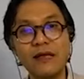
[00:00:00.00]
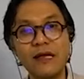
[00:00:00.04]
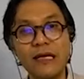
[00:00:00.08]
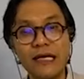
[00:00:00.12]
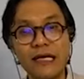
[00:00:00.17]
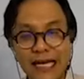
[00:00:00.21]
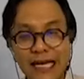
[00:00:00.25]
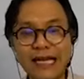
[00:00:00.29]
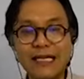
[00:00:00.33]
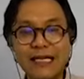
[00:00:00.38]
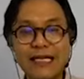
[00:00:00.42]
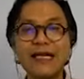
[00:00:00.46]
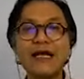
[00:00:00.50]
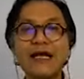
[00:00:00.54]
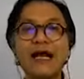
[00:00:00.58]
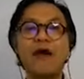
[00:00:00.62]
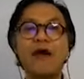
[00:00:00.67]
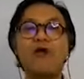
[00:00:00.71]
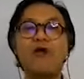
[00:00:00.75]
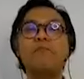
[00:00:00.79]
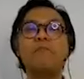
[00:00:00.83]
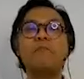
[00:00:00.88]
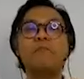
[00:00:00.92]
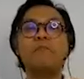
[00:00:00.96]
การที่เขา
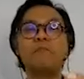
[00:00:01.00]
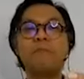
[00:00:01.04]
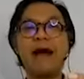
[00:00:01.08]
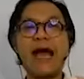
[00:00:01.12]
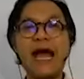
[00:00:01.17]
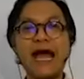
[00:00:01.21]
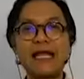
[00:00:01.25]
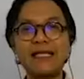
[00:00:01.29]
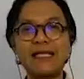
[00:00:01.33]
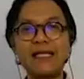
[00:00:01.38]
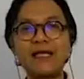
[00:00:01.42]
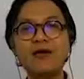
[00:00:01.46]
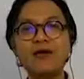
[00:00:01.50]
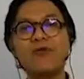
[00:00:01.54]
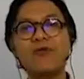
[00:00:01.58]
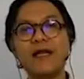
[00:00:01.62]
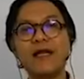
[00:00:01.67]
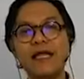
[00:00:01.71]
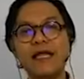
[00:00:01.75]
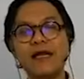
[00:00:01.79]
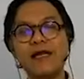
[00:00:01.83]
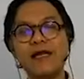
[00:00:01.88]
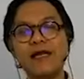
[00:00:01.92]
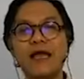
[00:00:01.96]
มาที่โรงเรีย
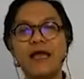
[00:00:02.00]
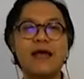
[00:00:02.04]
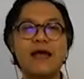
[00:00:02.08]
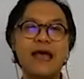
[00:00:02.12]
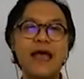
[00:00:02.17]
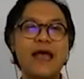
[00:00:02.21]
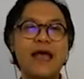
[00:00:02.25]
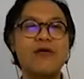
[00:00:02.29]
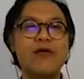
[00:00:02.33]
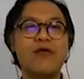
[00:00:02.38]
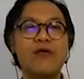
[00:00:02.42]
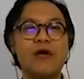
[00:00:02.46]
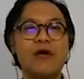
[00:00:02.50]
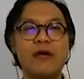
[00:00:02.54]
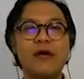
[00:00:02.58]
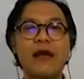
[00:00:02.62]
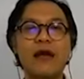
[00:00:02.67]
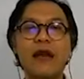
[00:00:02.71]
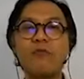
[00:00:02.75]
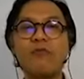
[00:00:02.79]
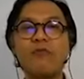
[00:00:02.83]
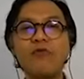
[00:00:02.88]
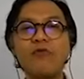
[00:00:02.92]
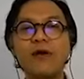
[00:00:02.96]
นเนี่ยแน่นอนเรา
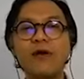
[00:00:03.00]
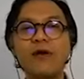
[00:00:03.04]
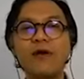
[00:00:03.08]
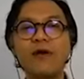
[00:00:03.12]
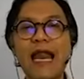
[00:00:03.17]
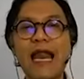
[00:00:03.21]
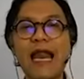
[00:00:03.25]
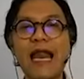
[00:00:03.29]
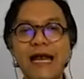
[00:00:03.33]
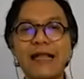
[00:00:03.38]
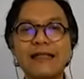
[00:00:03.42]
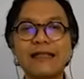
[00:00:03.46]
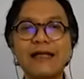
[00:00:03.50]
พูดหลักการ